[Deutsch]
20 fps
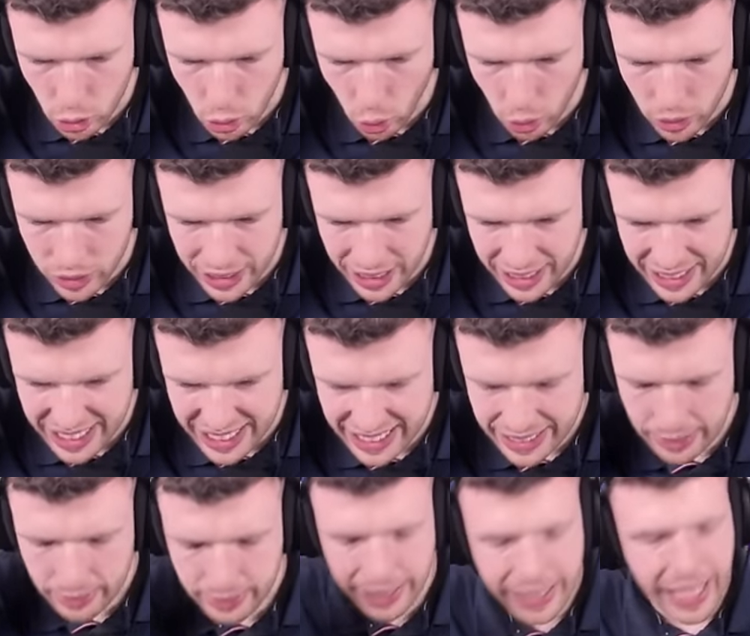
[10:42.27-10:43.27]
und das
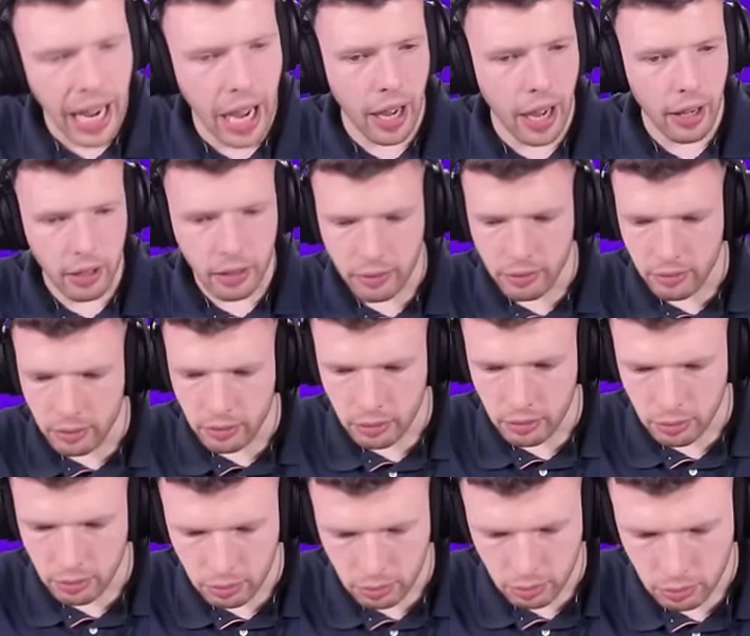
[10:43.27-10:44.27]
ist... Digga!
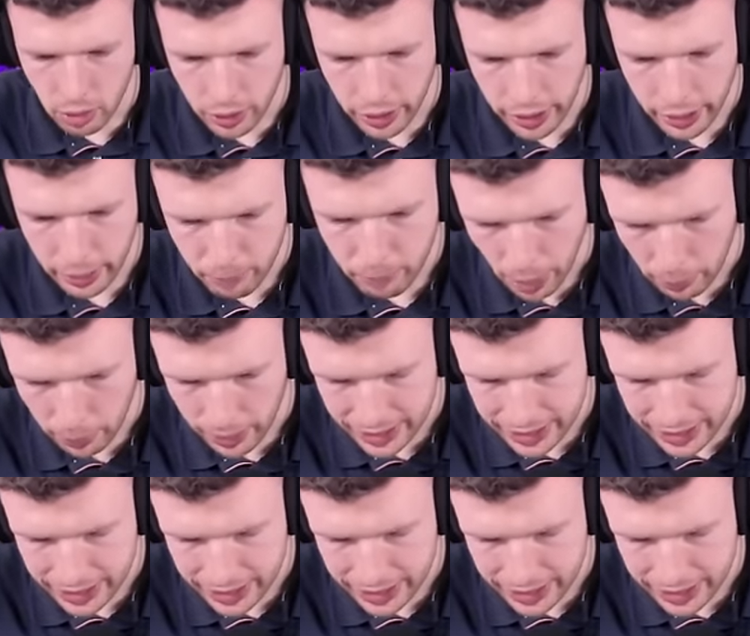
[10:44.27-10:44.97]
Okay, aber jetzt